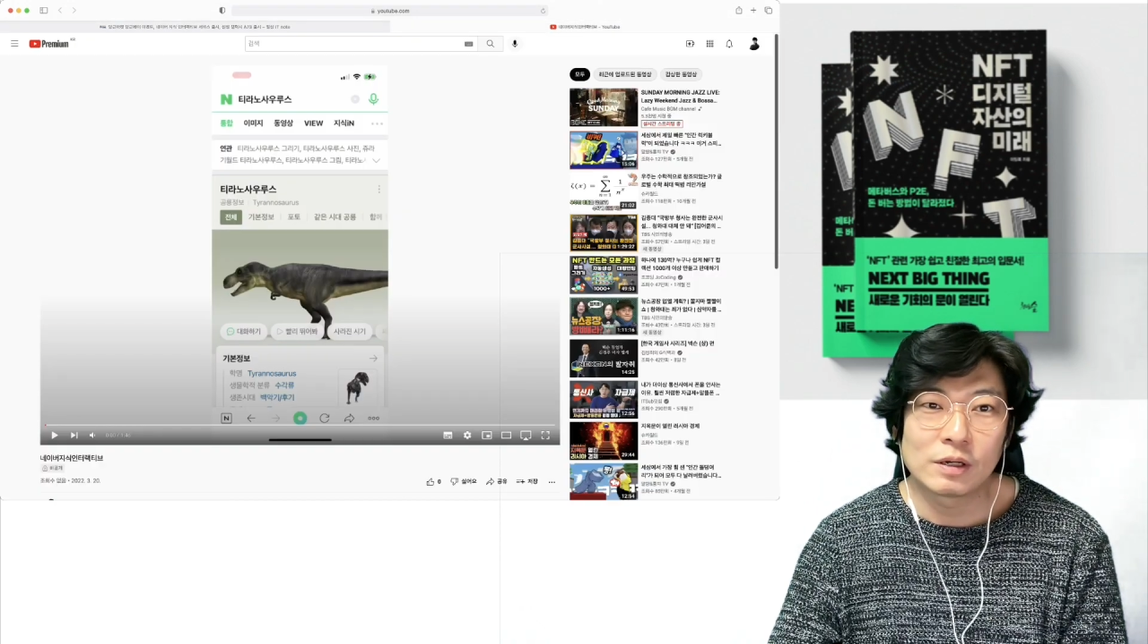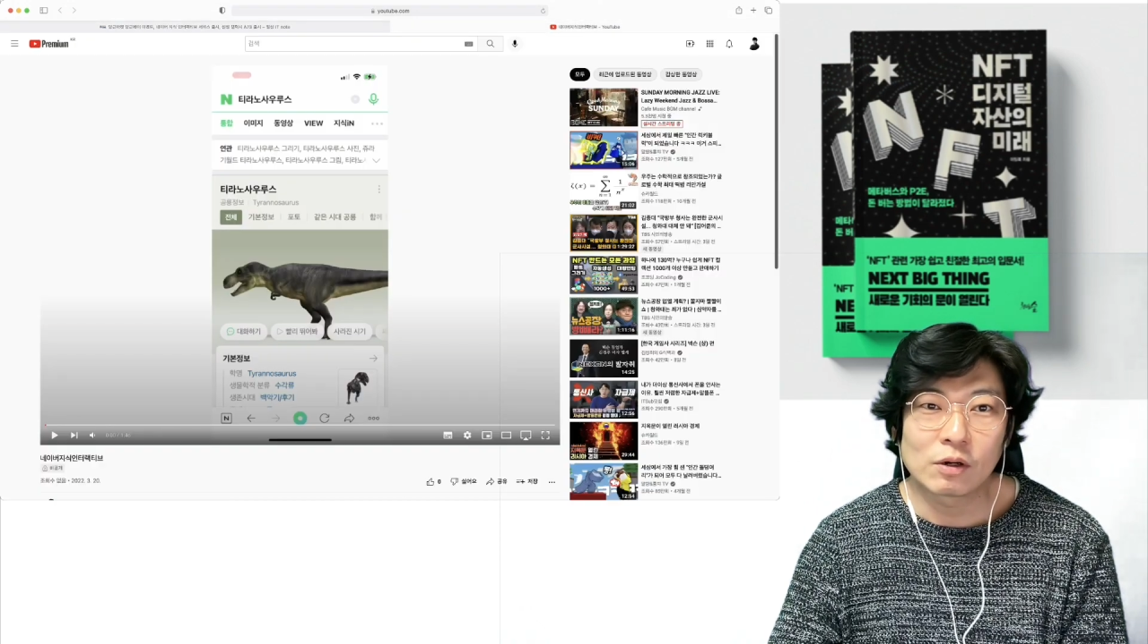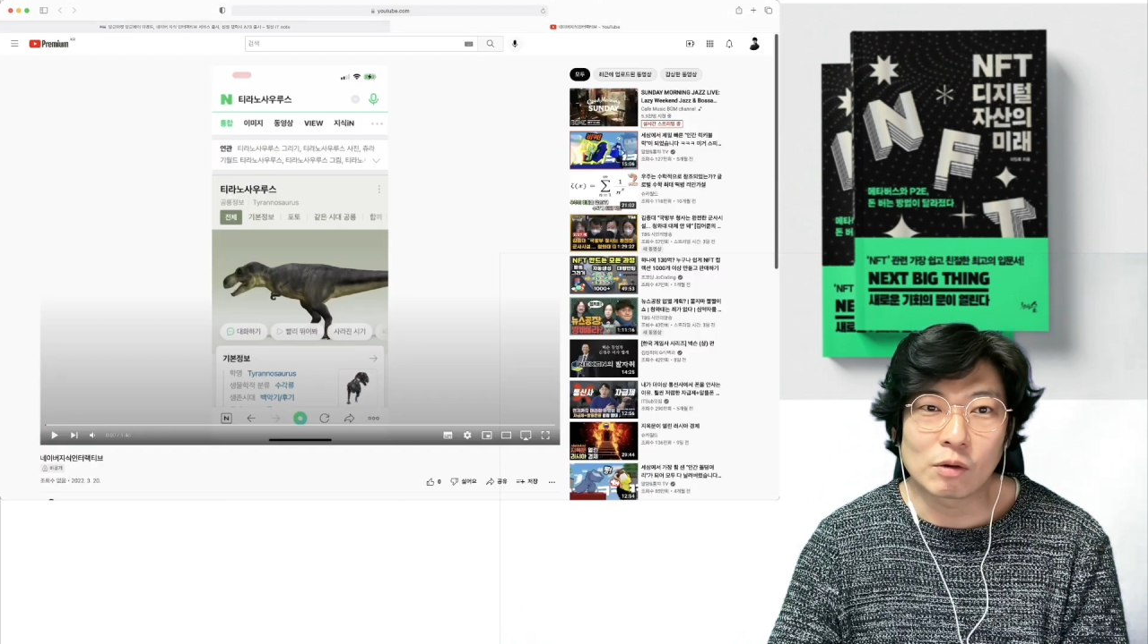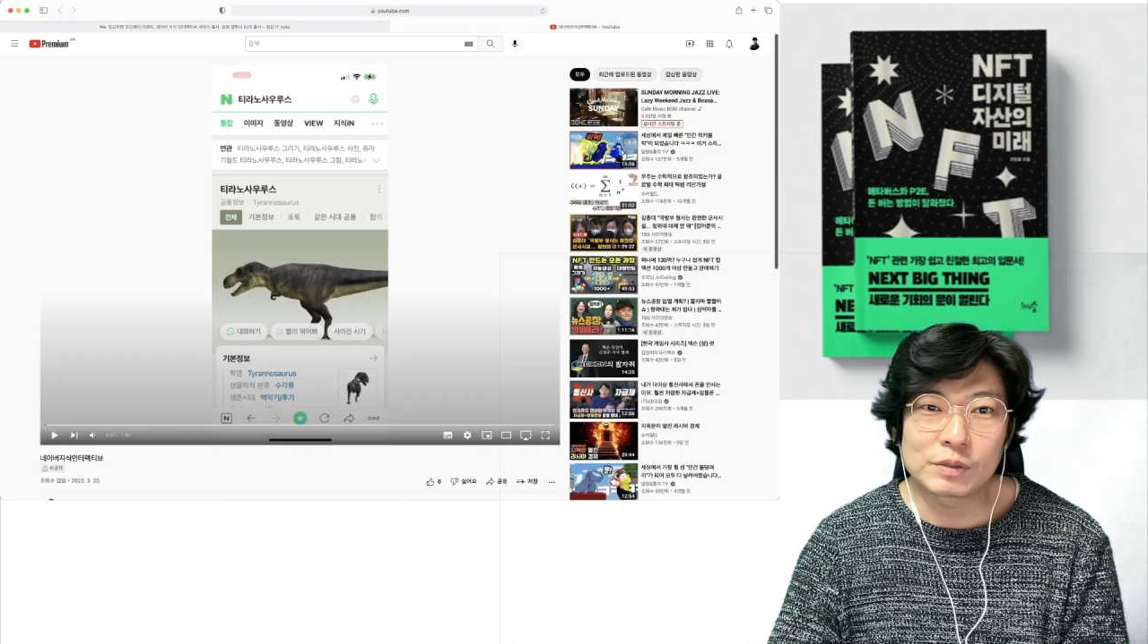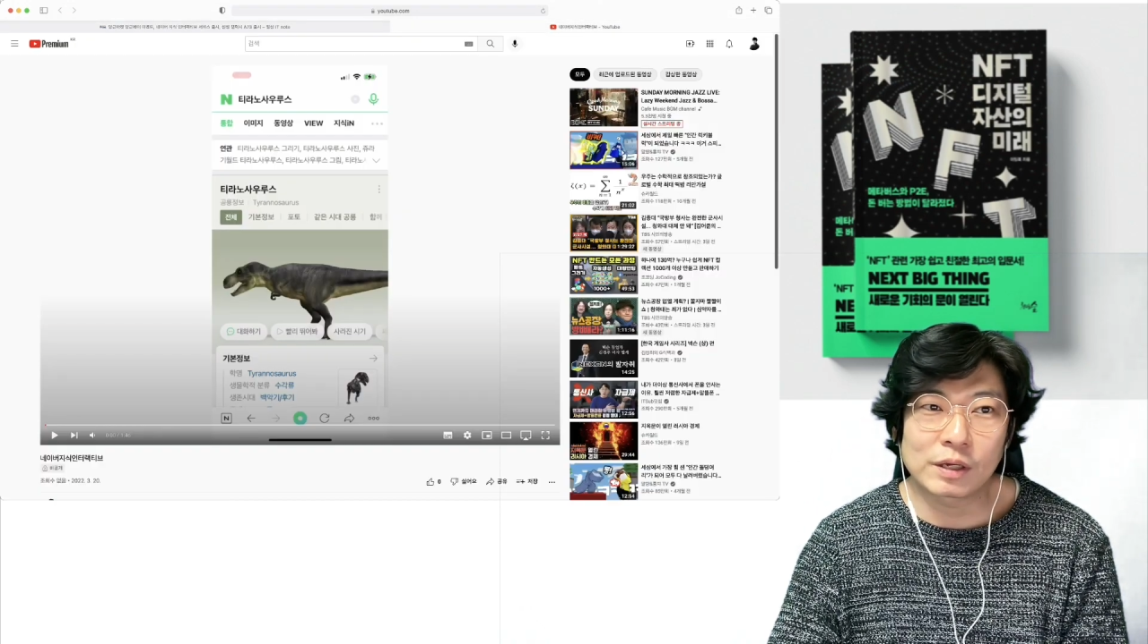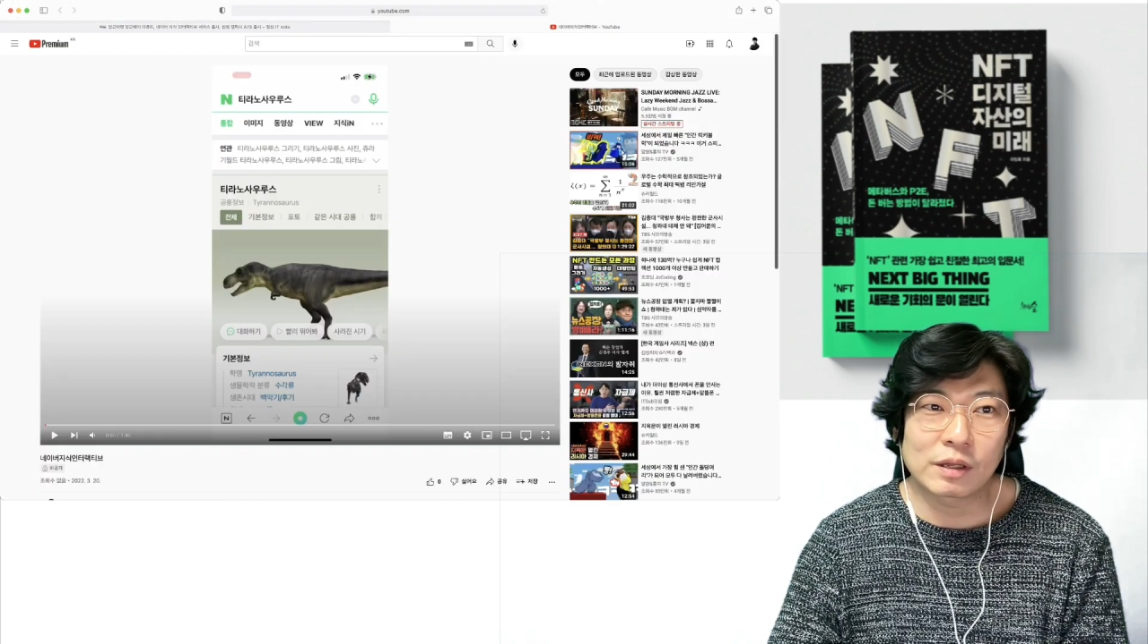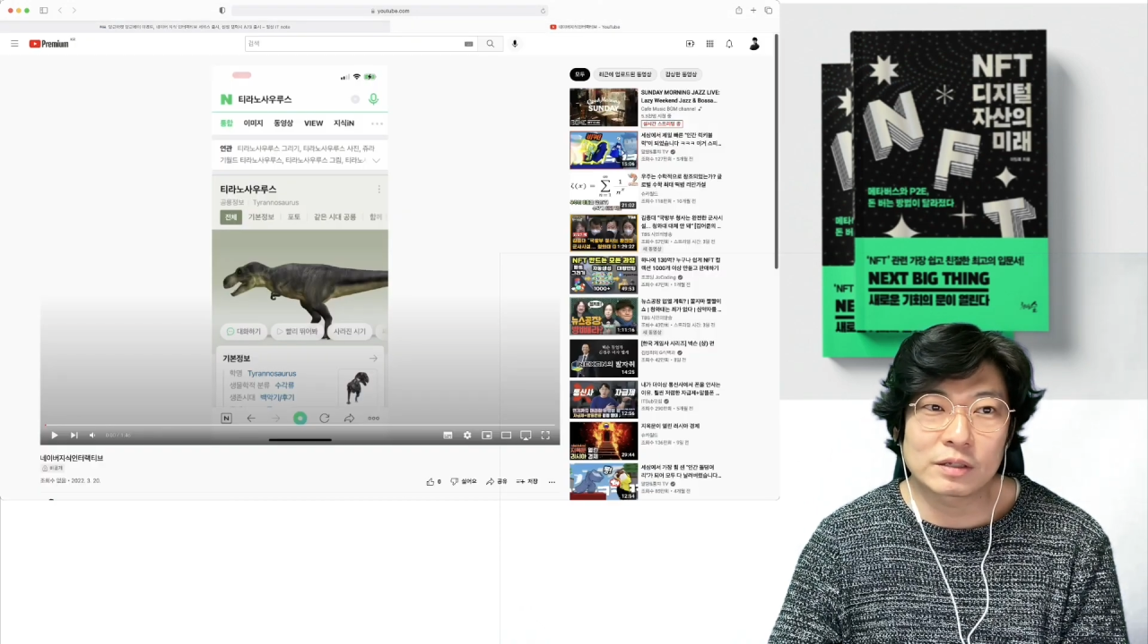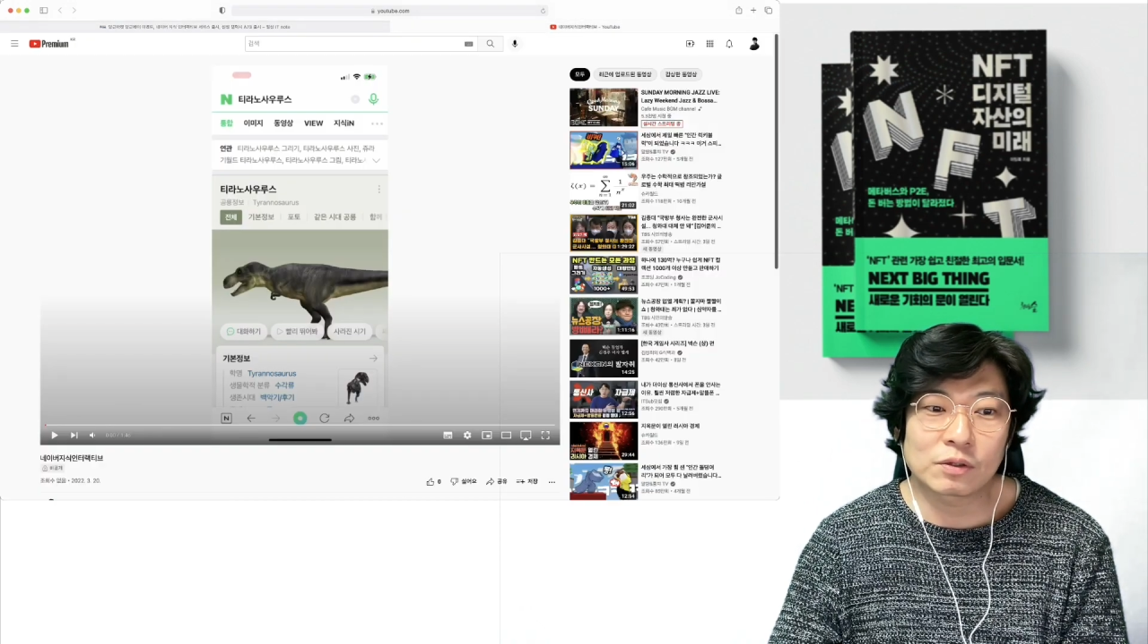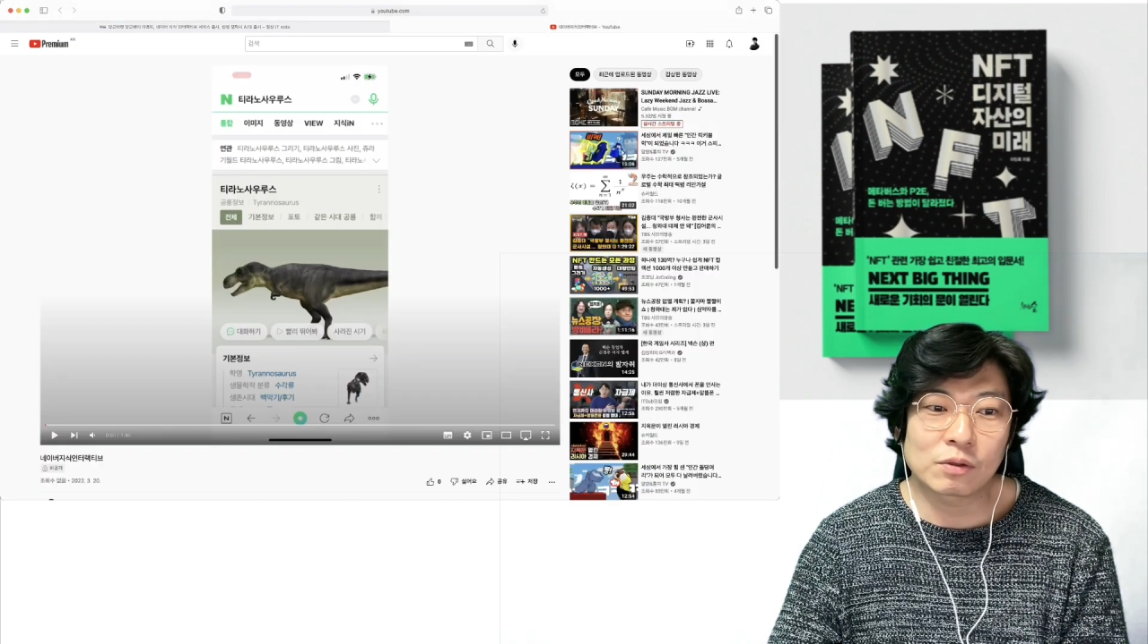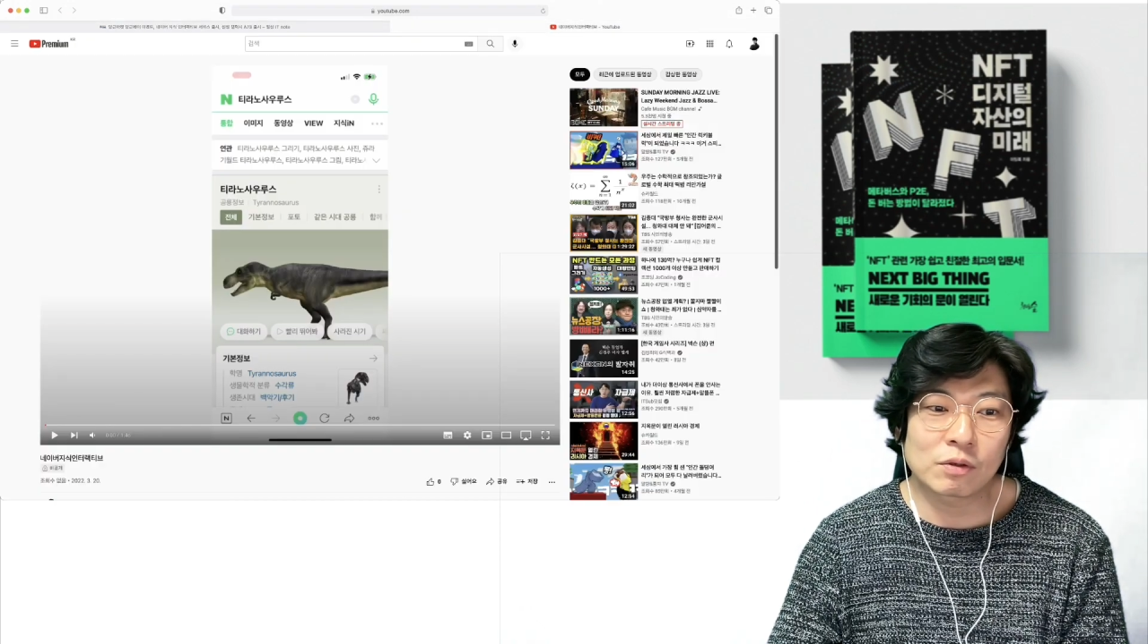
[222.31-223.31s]

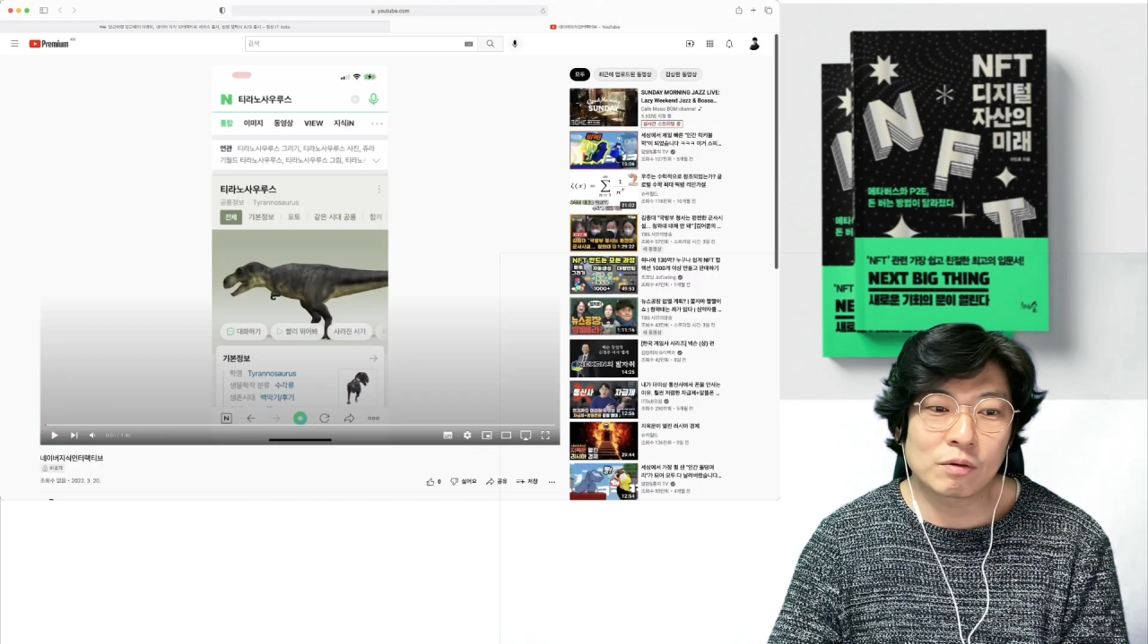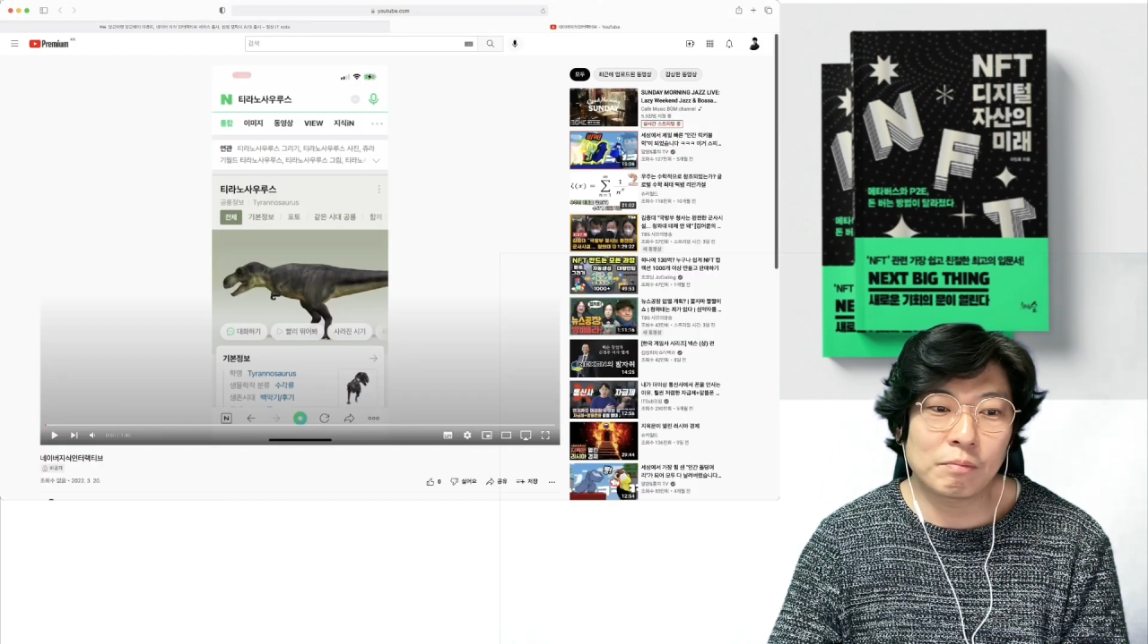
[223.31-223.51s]
검색해놨었던